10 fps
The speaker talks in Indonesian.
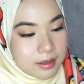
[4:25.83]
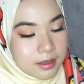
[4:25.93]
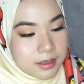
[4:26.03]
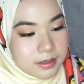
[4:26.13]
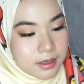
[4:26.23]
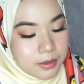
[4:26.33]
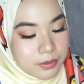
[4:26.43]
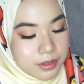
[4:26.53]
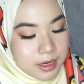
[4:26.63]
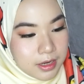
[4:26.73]
Nah
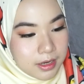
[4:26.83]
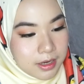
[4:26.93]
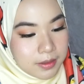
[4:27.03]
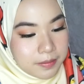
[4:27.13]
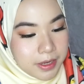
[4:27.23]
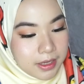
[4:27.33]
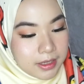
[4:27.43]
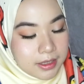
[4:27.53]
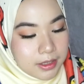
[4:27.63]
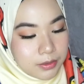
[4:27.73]
setelah udah kalian back
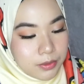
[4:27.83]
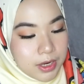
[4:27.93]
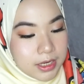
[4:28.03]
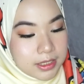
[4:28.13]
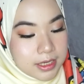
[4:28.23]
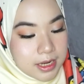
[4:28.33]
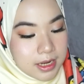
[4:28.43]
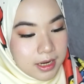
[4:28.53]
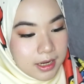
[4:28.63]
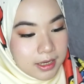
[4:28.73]
lagi tuh
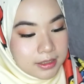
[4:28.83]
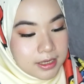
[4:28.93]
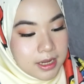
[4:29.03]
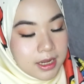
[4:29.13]
ada kan